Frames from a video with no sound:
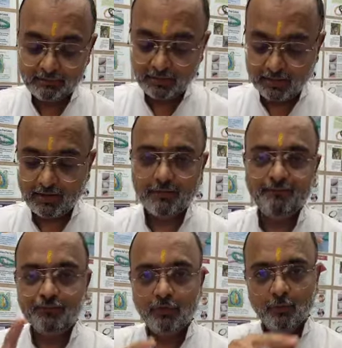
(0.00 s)
बेस्ट रहेगा
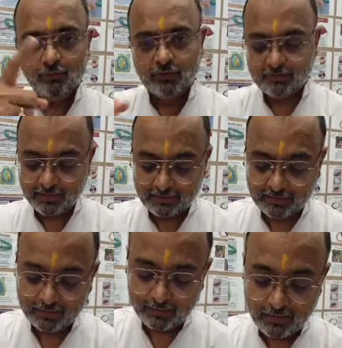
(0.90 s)
उसके साथ
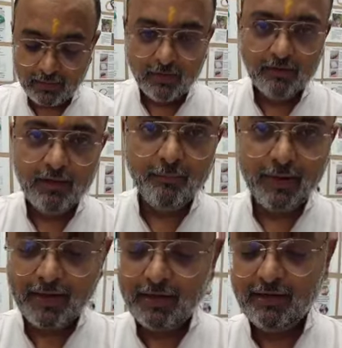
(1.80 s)
साथ ये
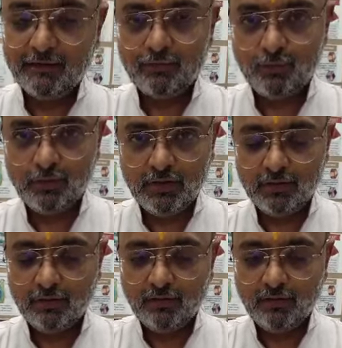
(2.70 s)
पायराइट का स्टोन है